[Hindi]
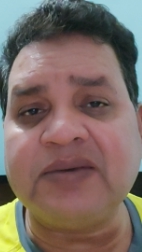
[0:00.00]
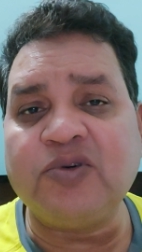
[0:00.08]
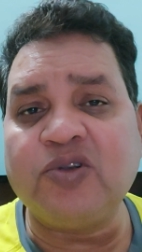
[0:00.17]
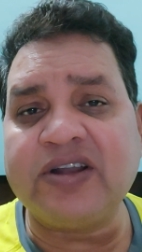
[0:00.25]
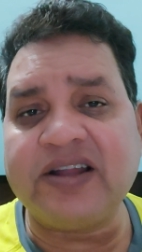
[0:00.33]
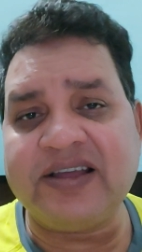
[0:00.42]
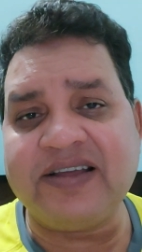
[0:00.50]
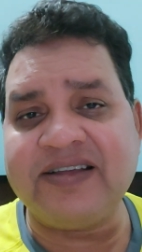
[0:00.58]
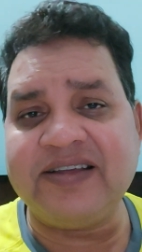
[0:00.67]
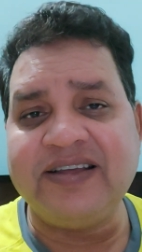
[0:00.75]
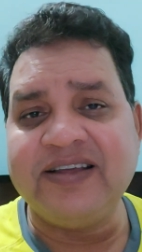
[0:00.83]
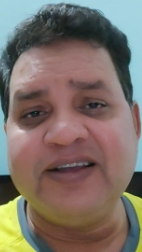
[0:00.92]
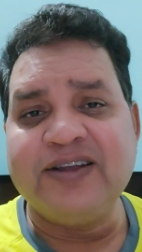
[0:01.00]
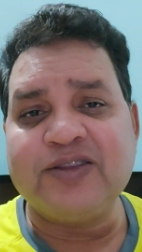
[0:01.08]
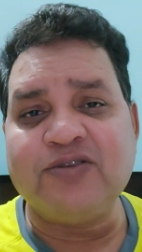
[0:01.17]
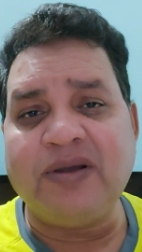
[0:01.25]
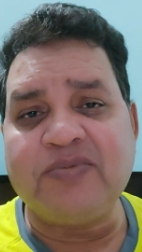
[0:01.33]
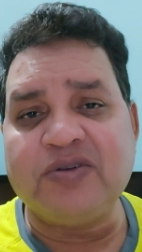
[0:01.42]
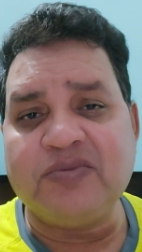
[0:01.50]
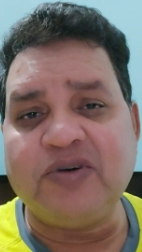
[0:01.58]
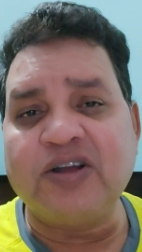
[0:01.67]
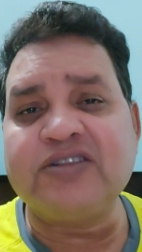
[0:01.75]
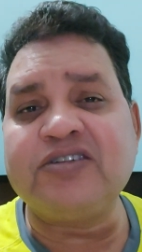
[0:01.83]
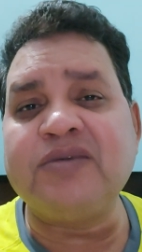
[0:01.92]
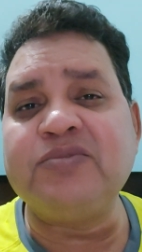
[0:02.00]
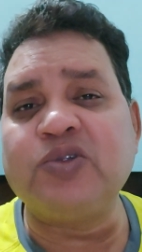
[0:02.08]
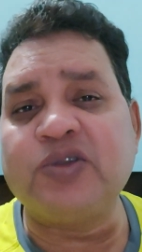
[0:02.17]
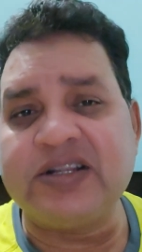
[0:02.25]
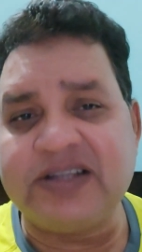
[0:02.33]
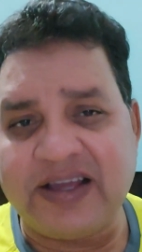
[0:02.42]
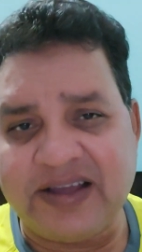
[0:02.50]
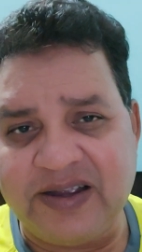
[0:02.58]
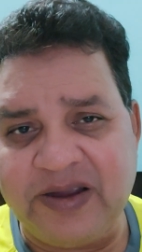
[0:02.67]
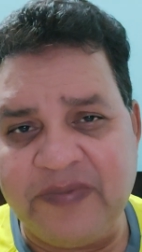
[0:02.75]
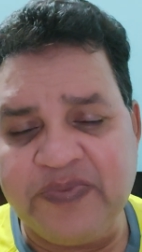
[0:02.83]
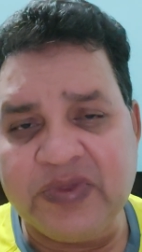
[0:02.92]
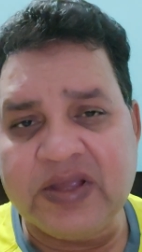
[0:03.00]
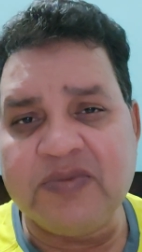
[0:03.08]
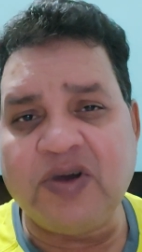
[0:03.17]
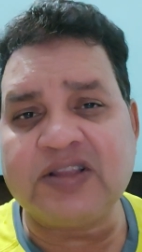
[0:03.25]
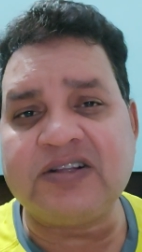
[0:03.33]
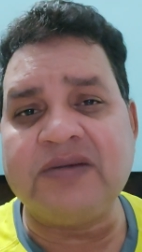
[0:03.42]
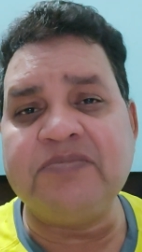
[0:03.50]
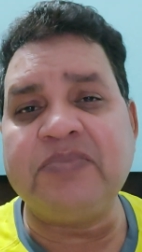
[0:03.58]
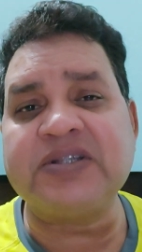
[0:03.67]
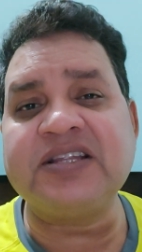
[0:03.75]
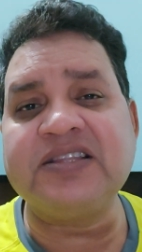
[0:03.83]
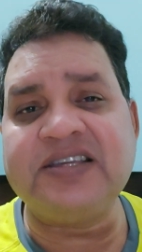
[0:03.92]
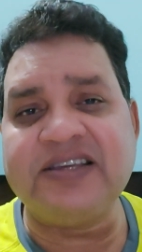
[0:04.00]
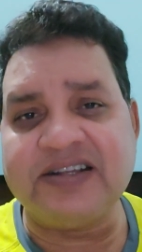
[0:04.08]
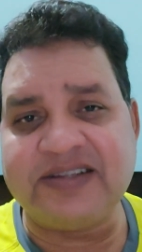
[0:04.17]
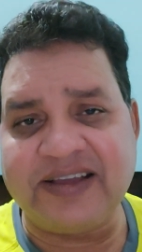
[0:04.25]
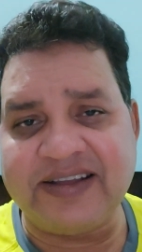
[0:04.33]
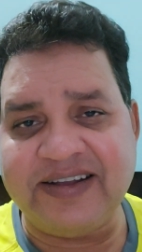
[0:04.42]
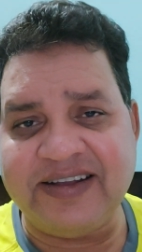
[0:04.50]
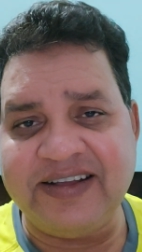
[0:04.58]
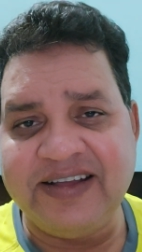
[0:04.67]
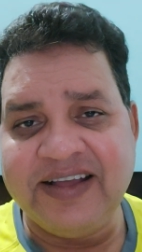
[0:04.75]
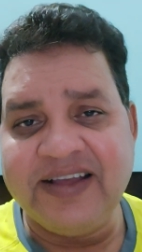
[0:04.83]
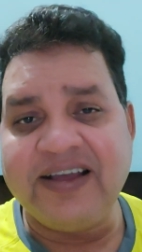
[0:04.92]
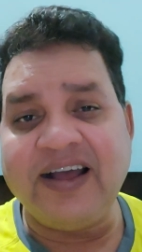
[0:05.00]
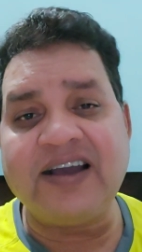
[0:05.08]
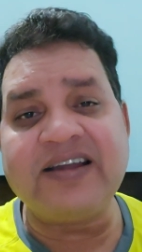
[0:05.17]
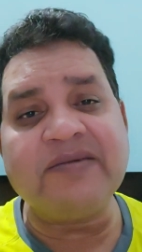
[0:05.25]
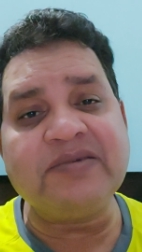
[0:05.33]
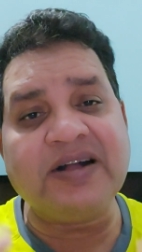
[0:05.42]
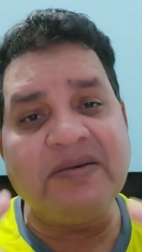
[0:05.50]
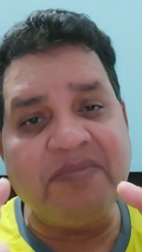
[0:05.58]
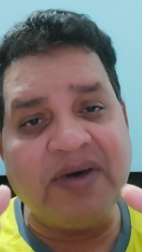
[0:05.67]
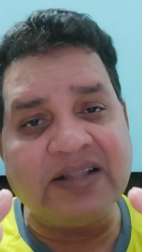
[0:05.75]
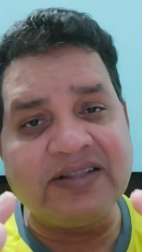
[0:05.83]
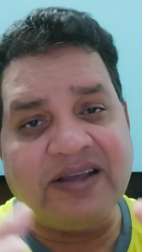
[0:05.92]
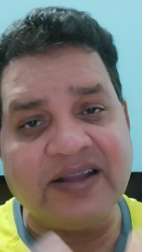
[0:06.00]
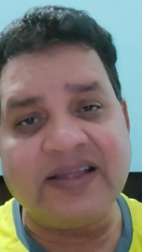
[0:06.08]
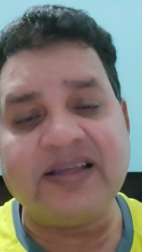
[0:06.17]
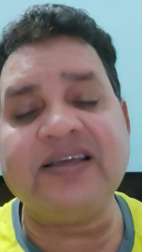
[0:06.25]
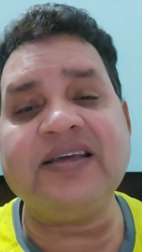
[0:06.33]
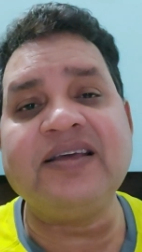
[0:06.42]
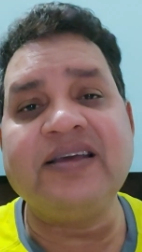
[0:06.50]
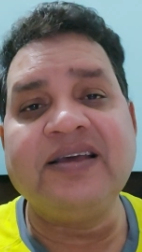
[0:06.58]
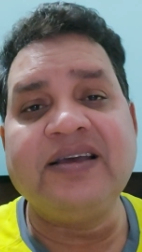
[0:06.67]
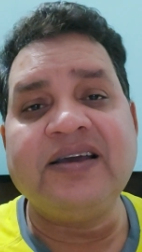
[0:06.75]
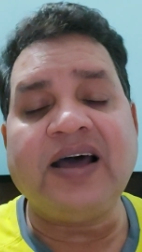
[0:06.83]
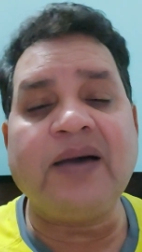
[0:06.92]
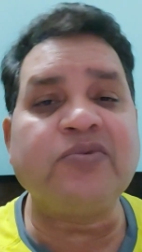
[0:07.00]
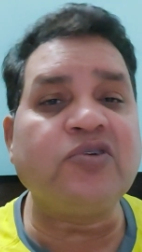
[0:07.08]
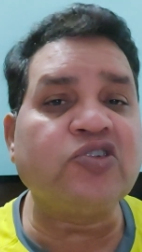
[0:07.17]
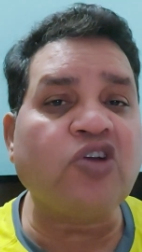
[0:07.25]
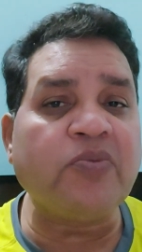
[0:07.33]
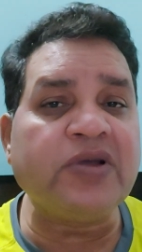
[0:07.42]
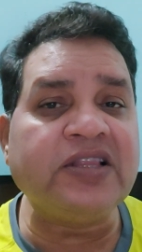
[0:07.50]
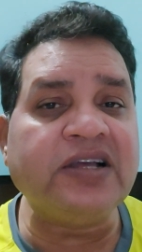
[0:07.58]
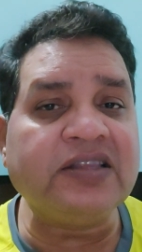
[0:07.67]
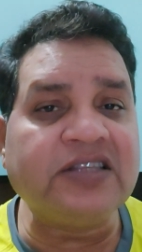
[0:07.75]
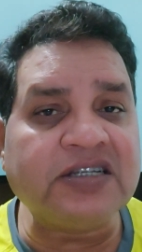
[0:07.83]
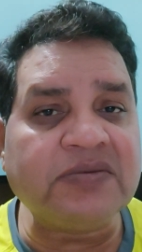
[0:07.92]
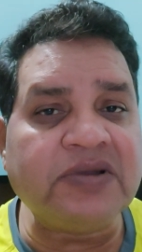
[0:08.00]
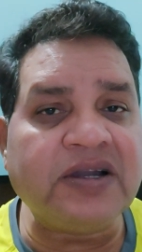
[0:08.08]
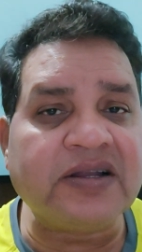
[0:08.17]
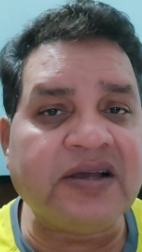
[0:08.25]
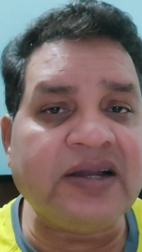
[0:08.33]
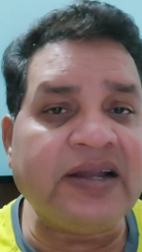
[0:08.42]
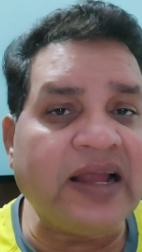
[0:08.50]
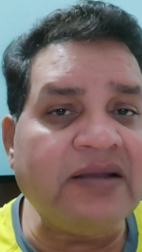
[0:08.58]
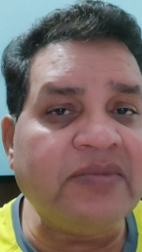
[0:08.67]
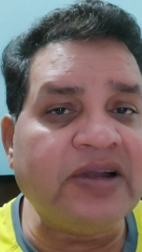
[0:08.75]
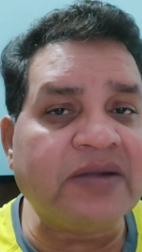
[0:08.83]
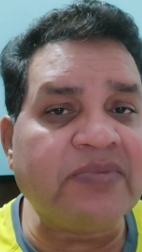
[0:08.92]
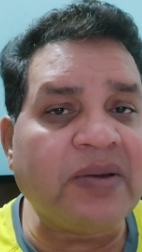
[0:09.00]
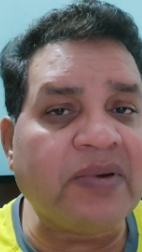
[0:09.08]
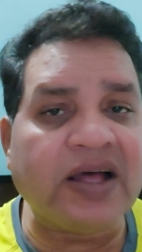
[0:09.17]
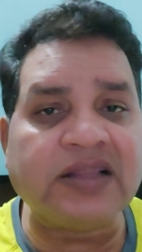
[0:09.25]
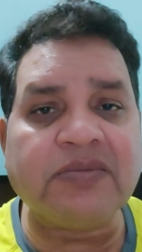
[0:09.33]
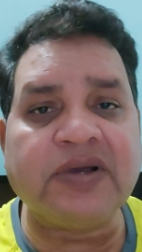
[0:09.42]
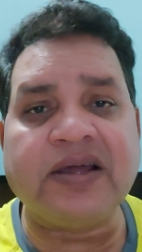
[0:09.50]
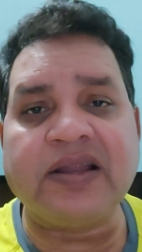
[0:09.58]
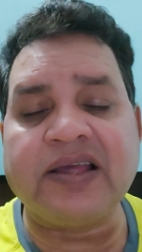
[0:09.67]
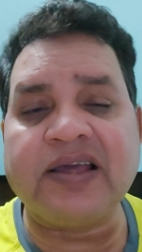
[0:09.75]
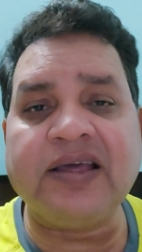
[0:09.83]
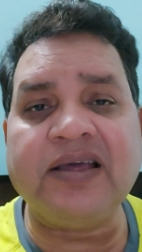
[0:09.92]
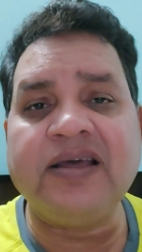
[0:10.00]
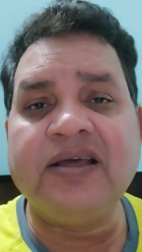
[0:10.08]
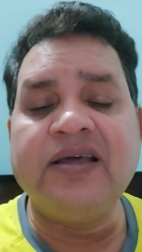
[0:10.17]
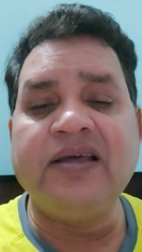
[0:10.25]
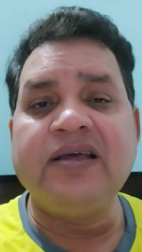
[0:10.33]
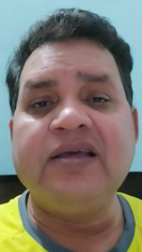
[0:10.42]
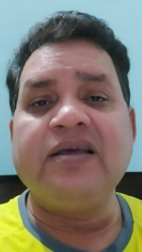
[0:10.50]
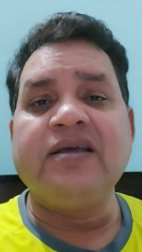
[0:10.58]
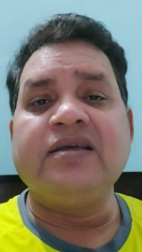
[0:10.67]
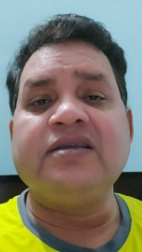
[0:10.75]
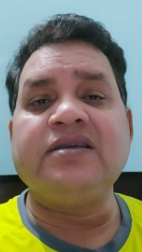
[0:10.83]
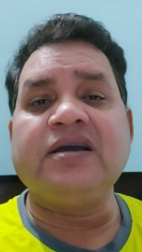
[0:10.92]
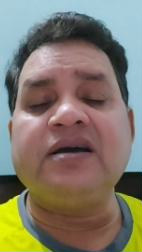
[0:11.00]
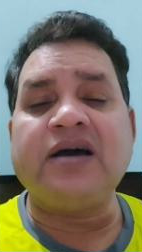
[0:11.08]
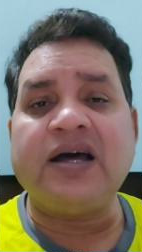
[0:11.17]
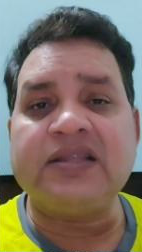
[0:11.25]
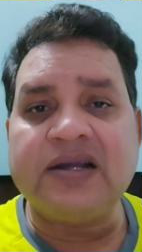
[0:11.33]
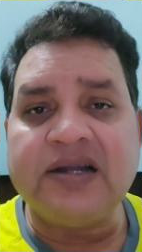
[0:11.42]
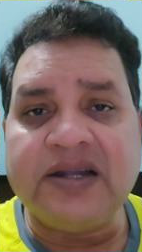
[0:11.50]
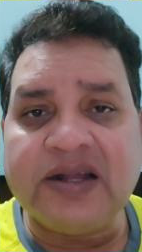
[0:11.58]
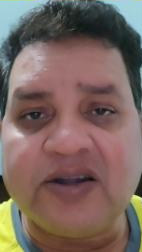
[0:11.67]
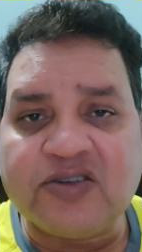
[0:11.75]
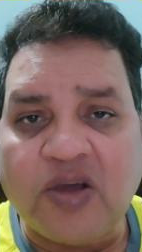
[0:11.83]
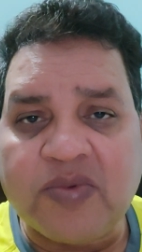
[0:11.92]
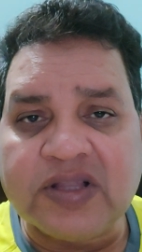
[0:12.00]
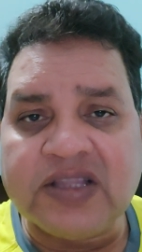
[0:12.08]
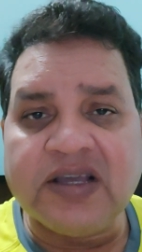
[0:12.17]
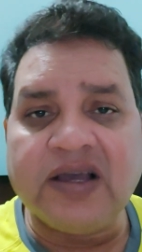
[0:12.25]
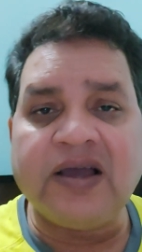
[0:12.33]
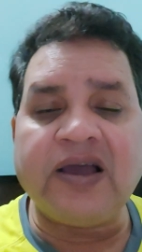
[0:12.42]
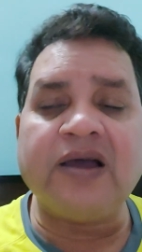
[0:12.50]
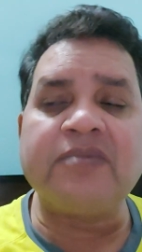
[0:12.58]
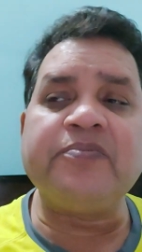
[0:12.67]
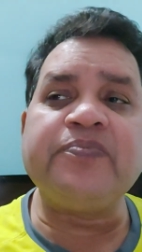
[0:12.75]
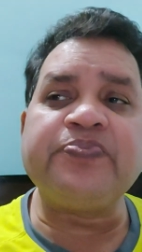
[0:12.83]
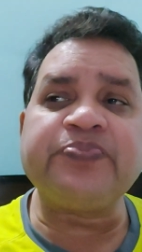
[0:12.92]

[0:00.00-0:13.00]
बोल रहे हैं तो आपको बहुत कम सुना जाएगा बहुत कम पसंद किया जाएगा अगर आप कम बात करेंगे आपको टॉपिक दिया दस मिनट का नाइन मिनट में आप ख़त्म करेंगे या आधा घंटे का टॉपिक दिया आप